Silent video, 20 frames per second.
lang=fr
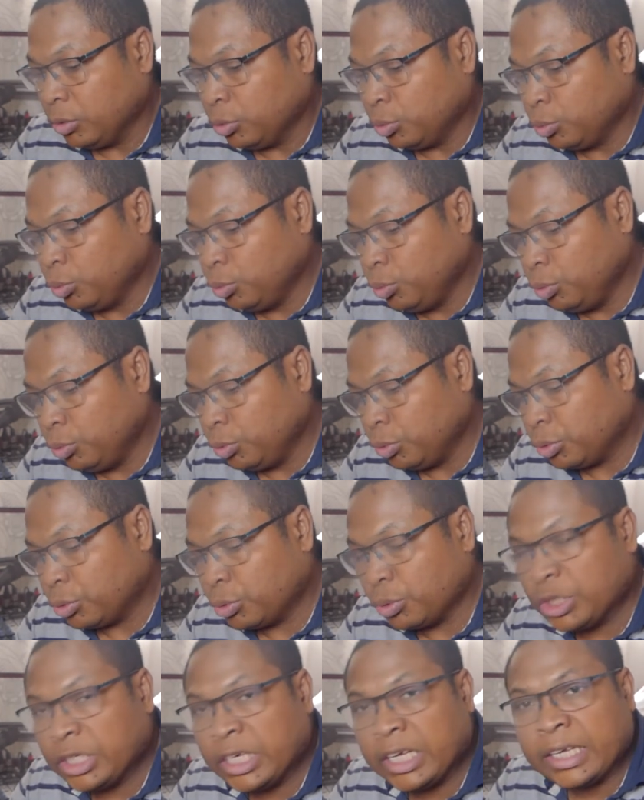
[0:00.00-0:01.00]
Tout ce
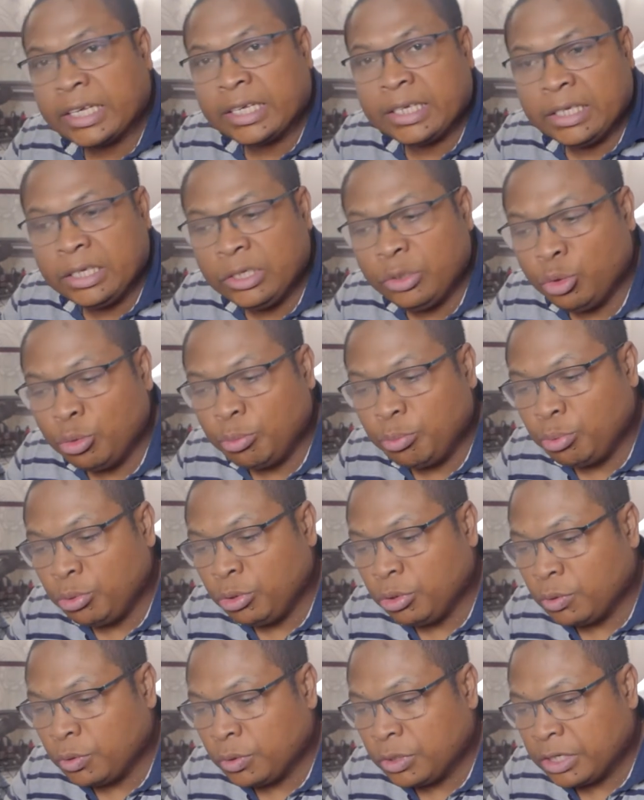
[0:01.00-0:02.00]
que j'ai acquis depuis que